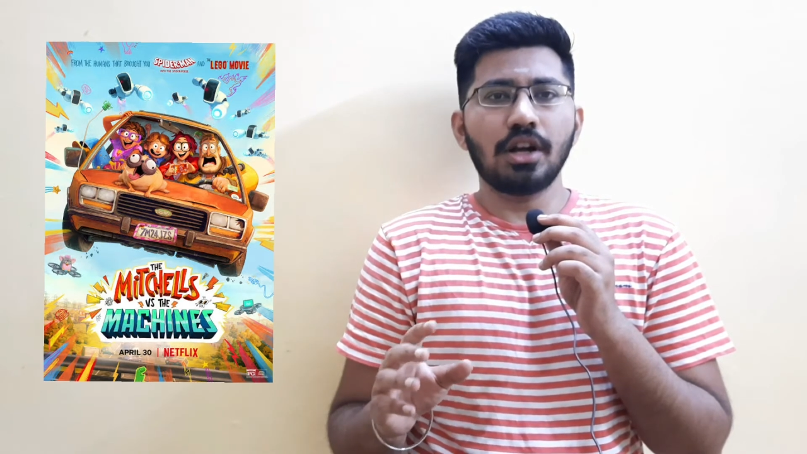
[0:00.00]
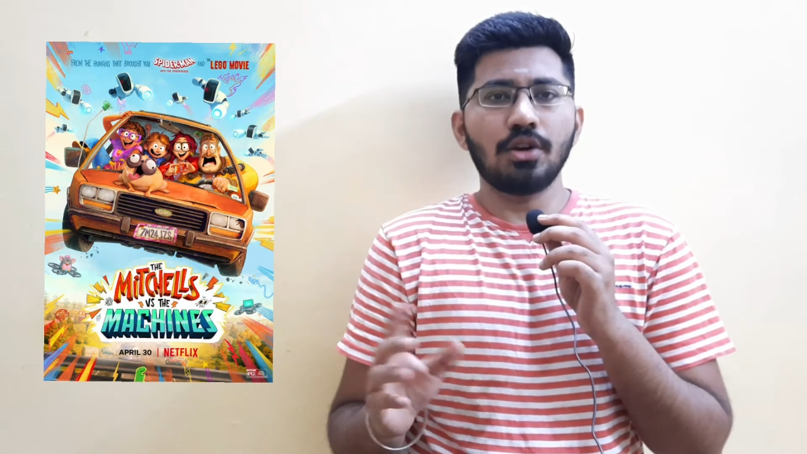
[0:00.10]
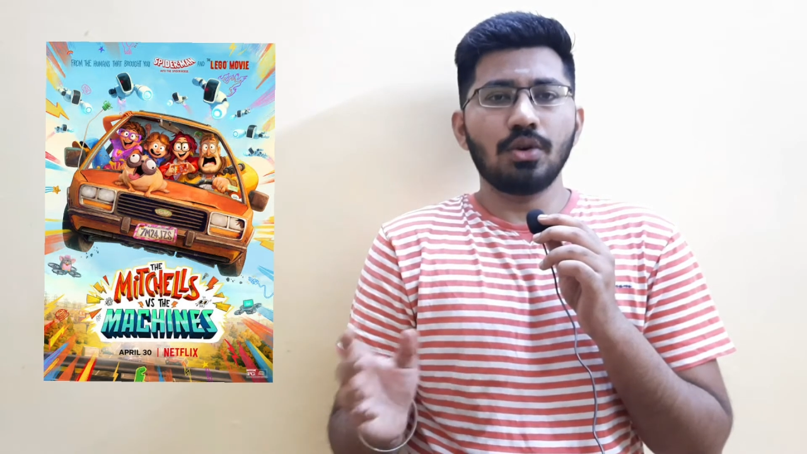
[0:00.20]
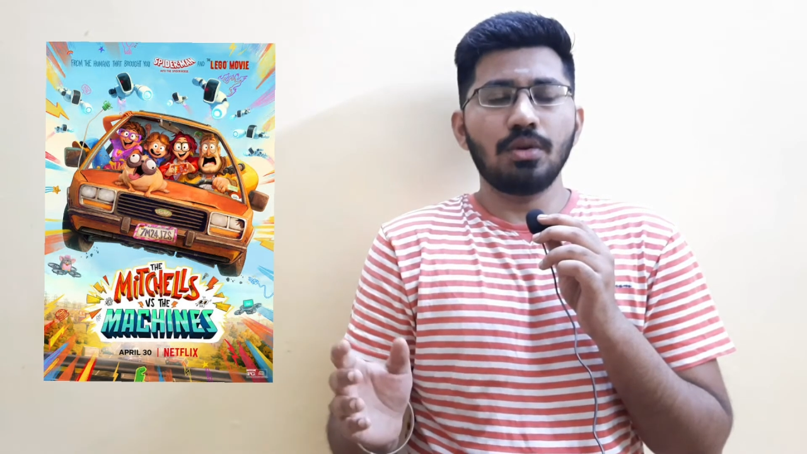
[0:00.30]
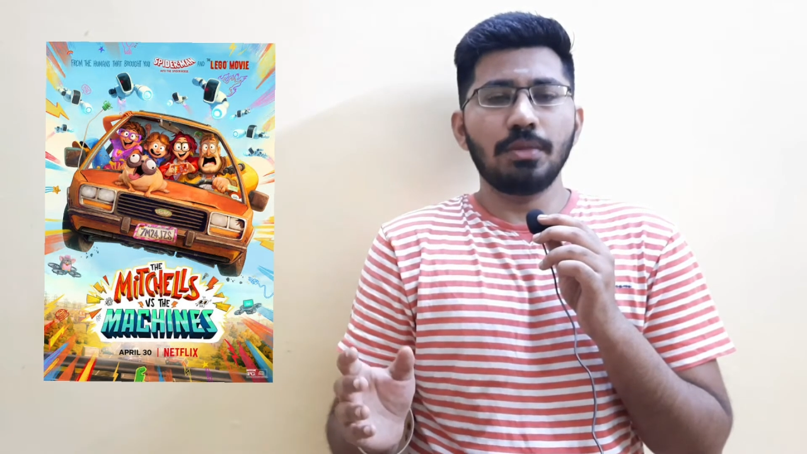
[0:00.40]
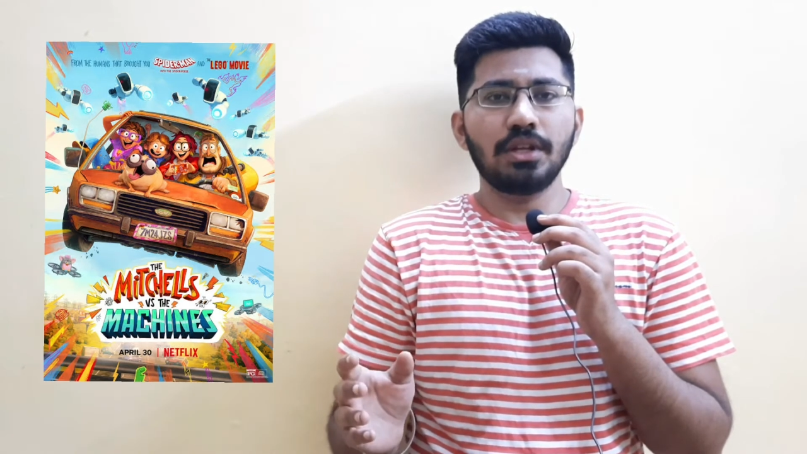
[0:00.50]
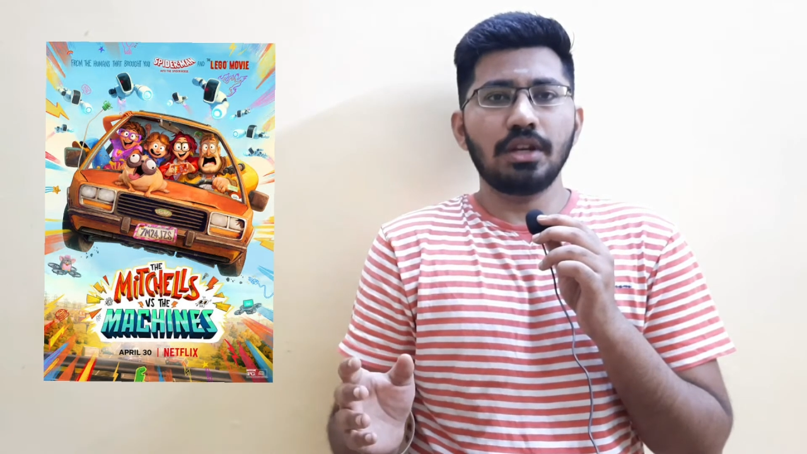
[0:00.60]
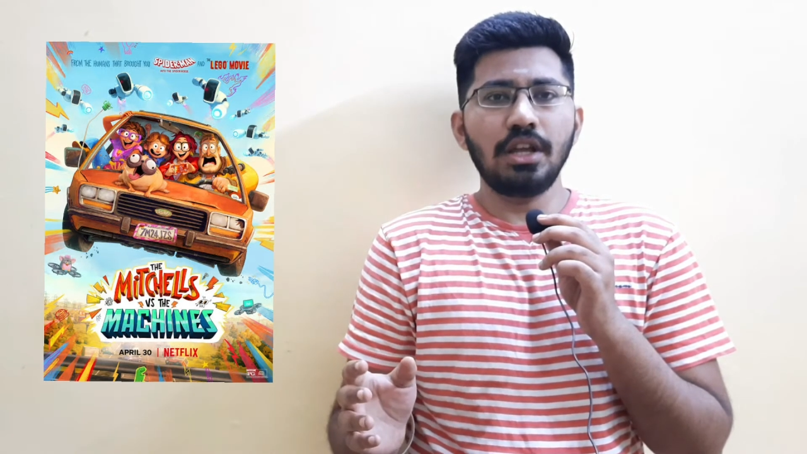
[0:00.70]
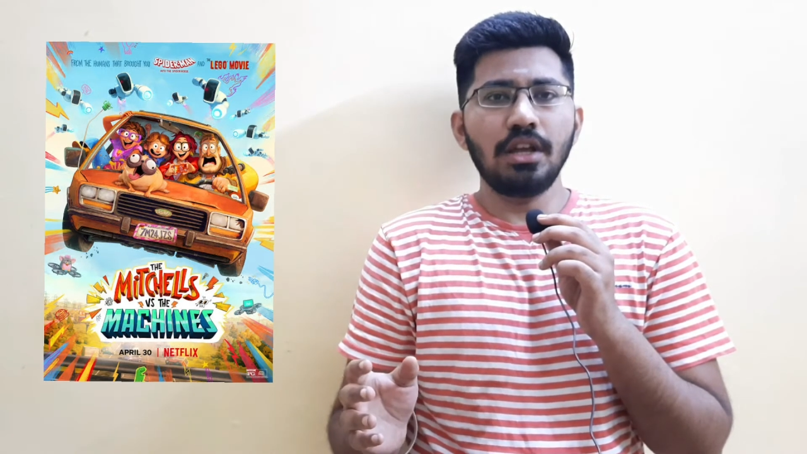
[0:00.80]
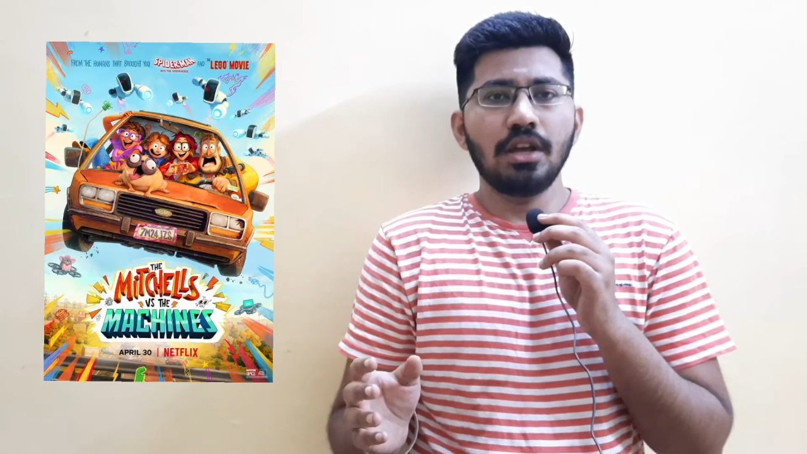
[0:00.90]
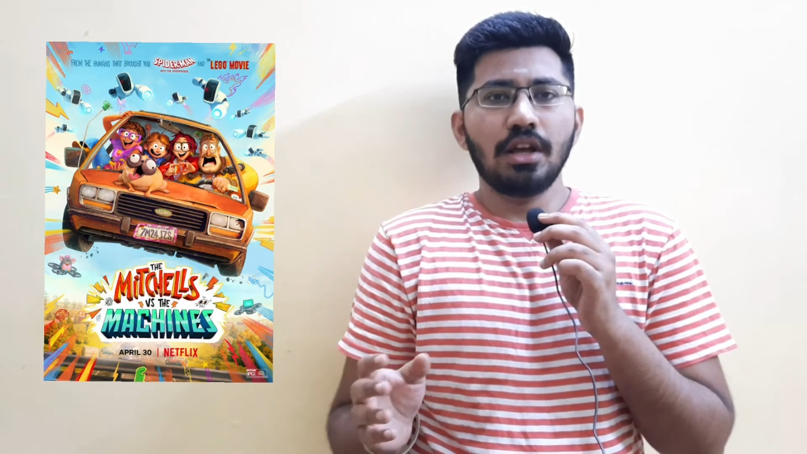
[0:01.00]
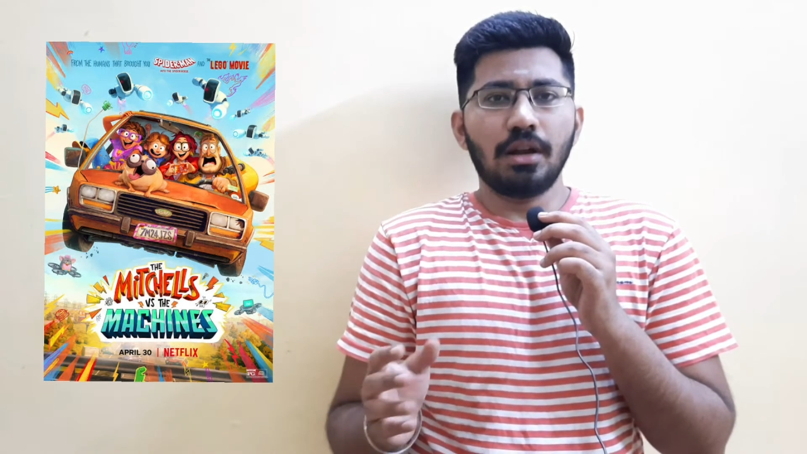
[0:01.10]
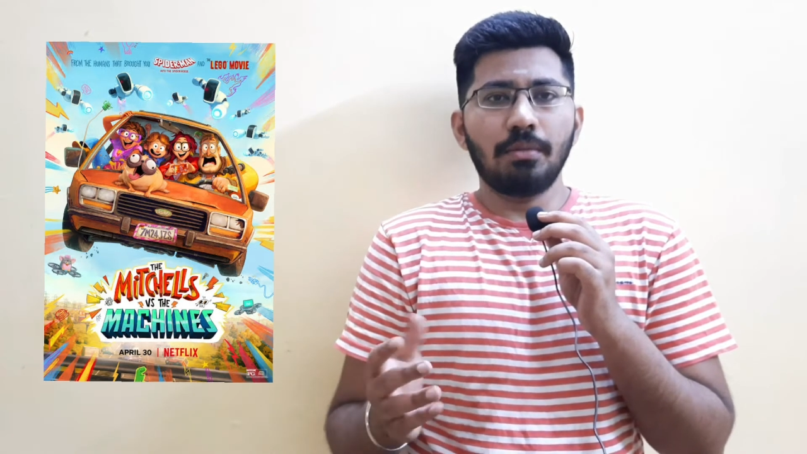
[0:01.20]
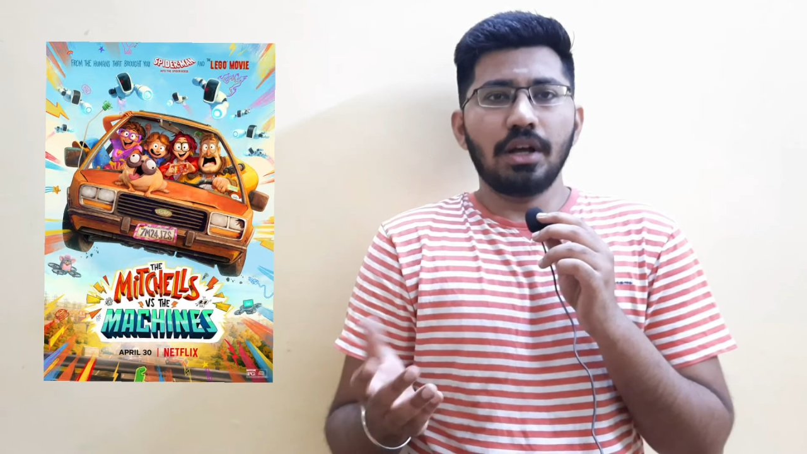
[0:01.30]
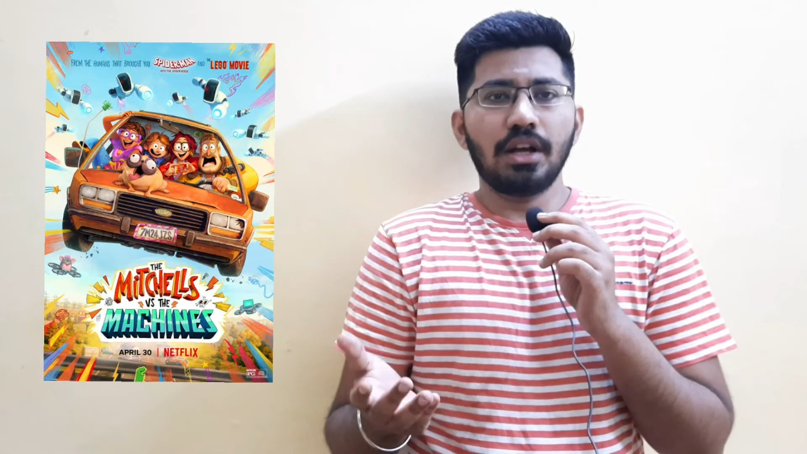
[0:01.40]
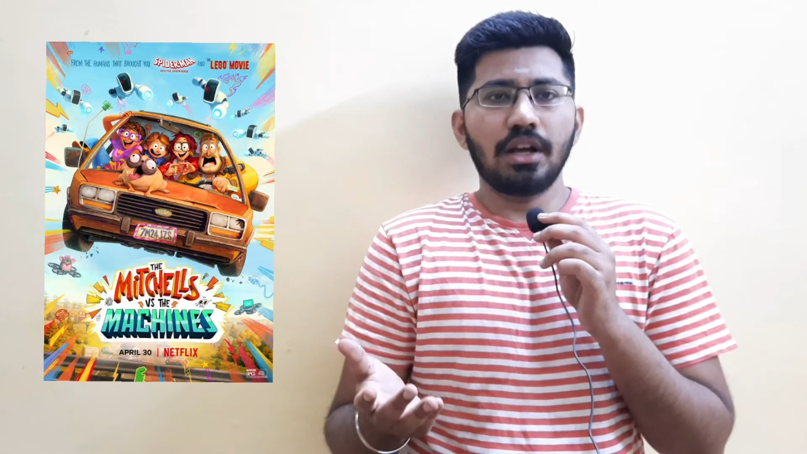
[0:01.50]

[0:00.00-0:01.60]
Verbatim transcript: கண்ட்ரோல் மீறி நம்ம